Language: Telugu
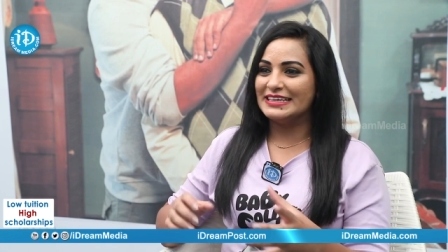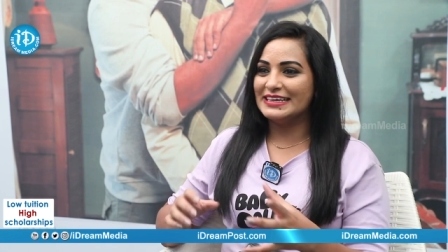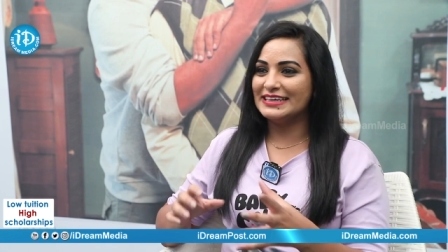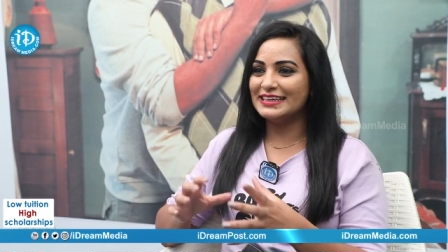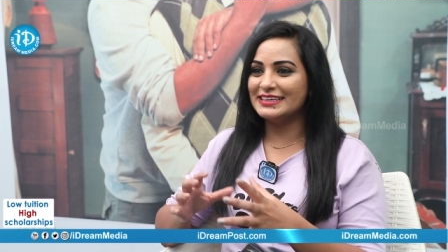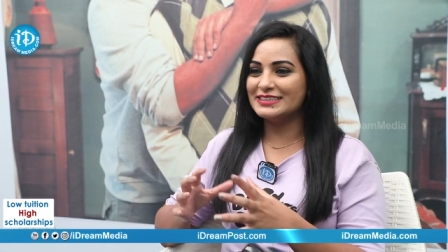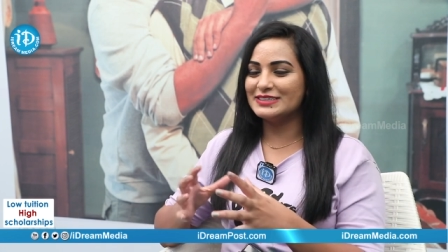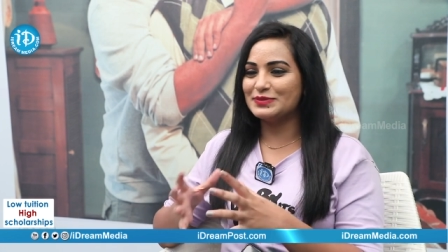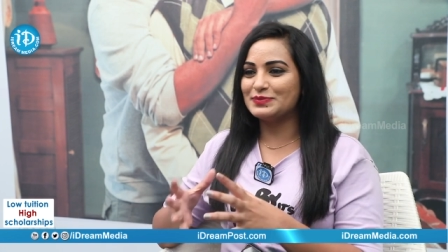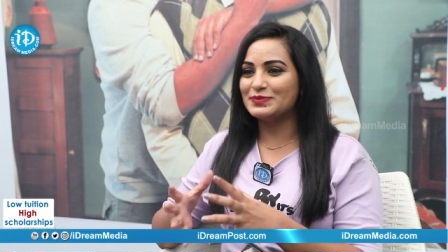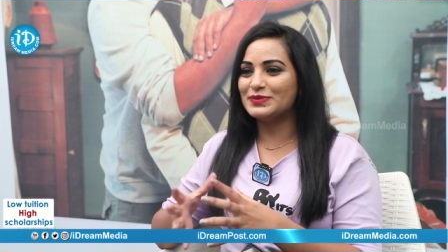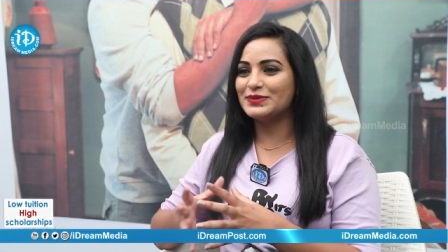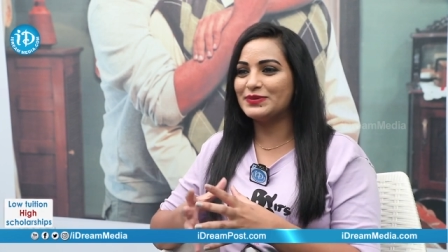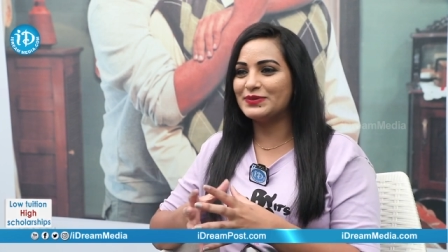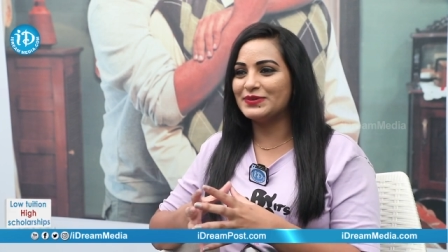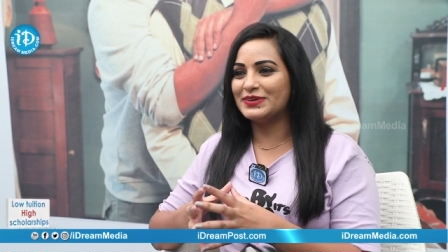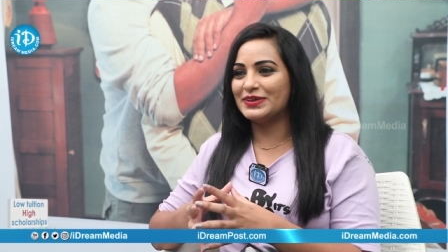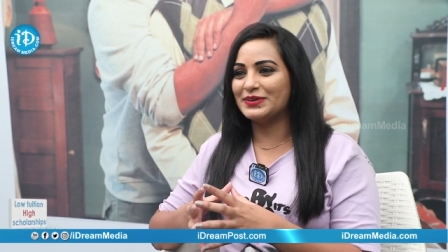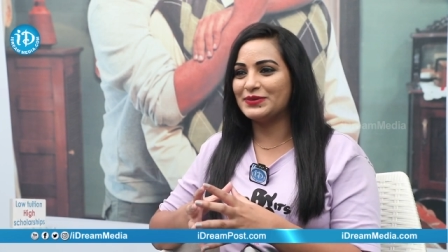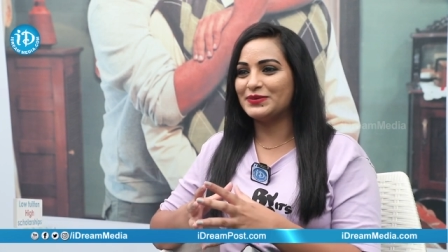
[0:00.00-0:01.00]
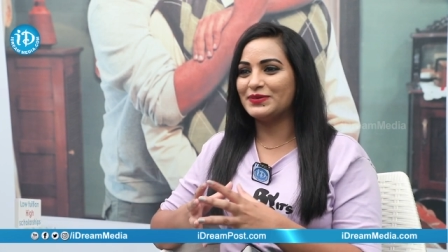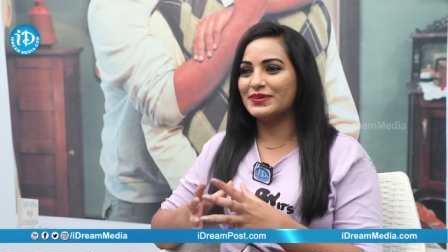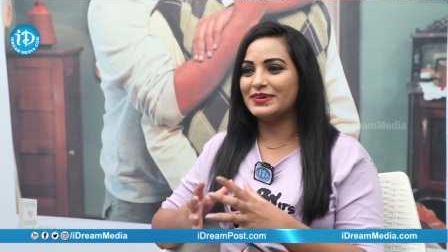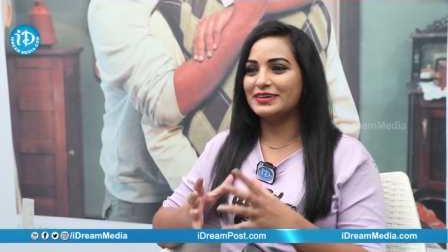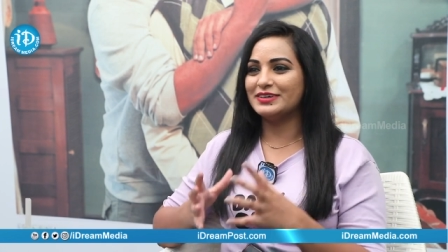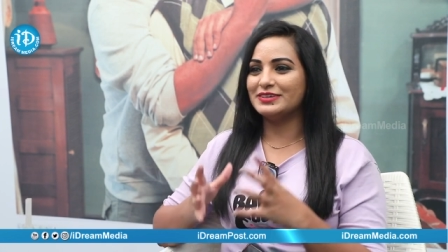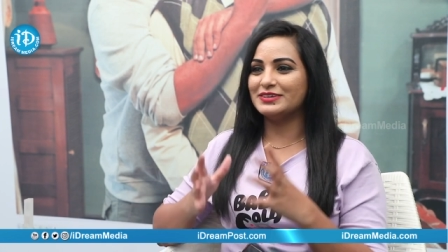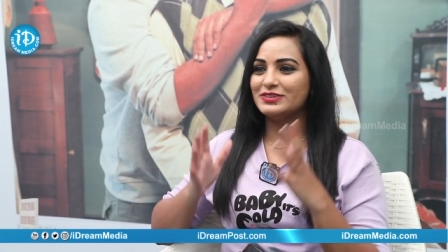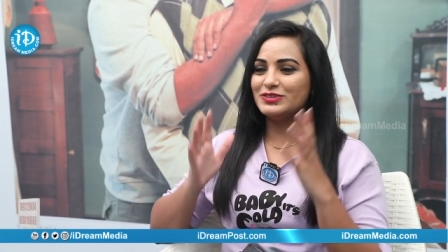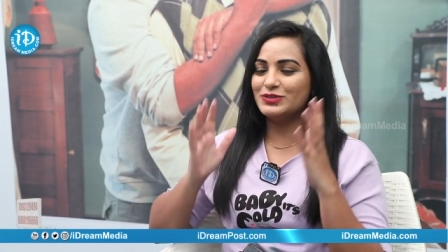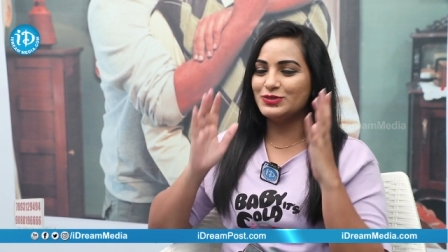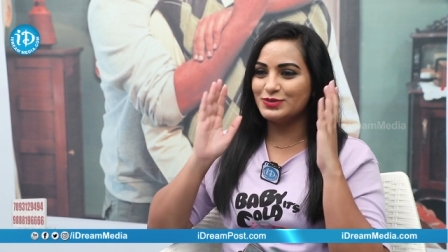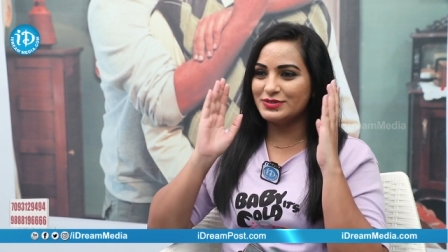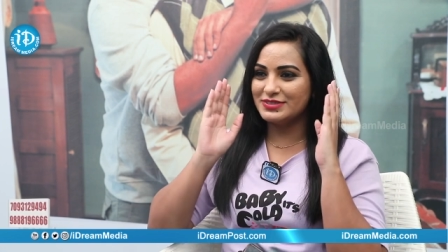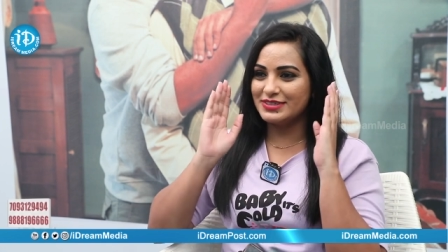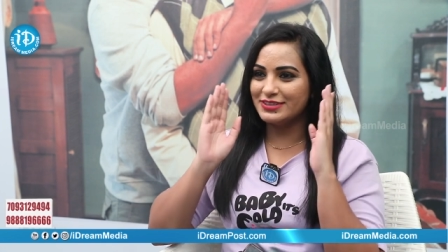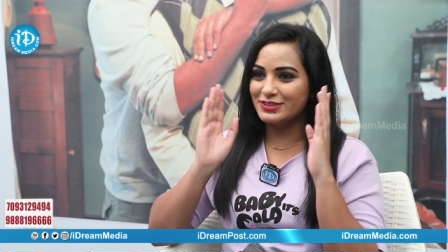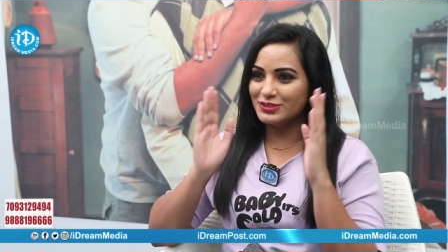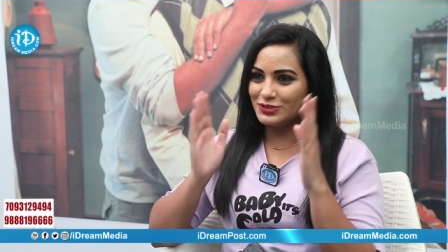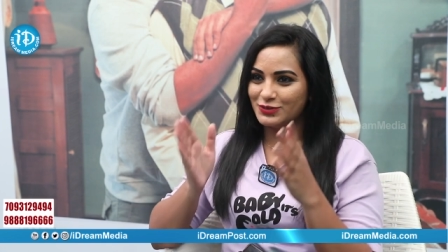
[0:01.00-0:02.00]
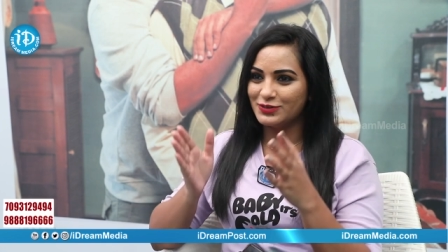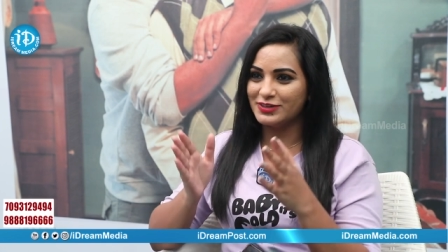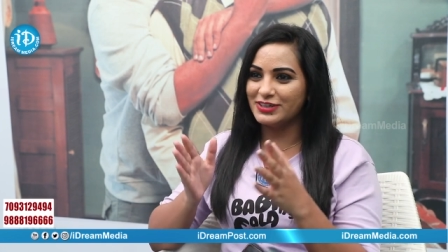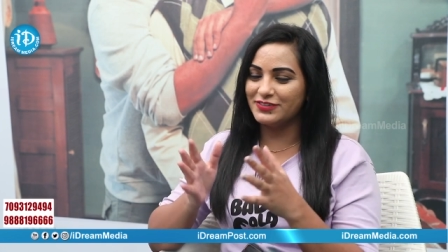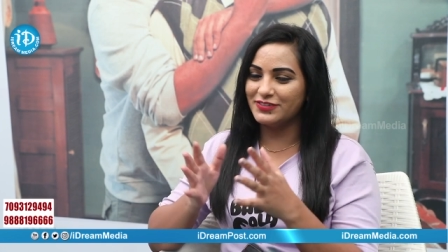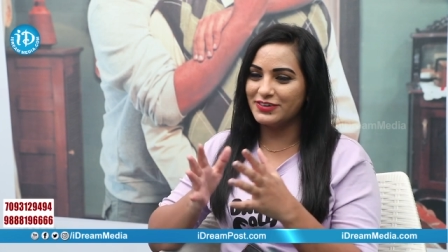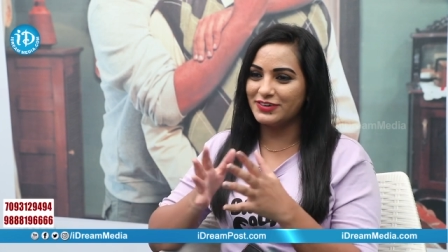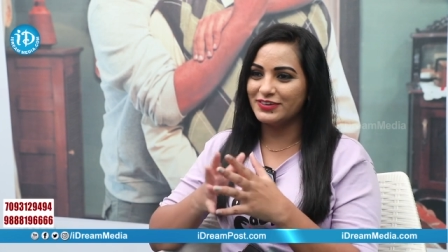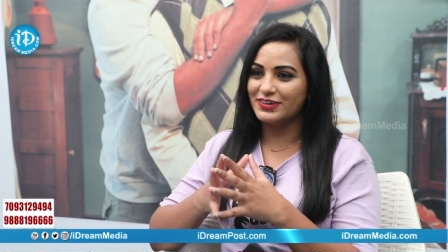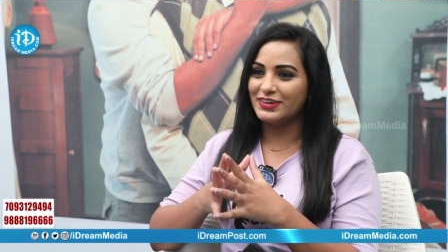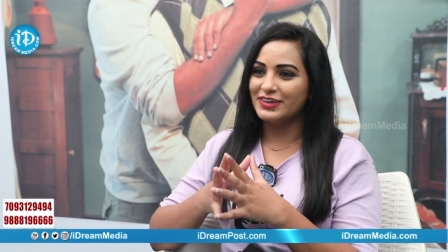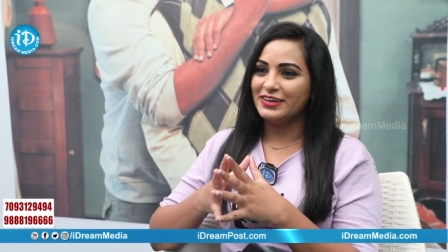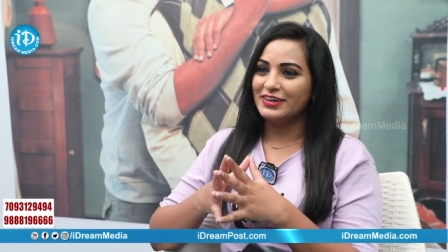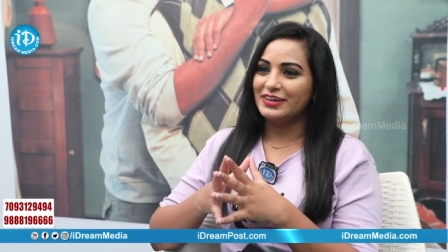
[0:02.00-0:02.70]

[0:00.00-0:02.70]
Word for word: ఇలా చెప్తూ ఉంటారు చూసేది ఇవ్వరు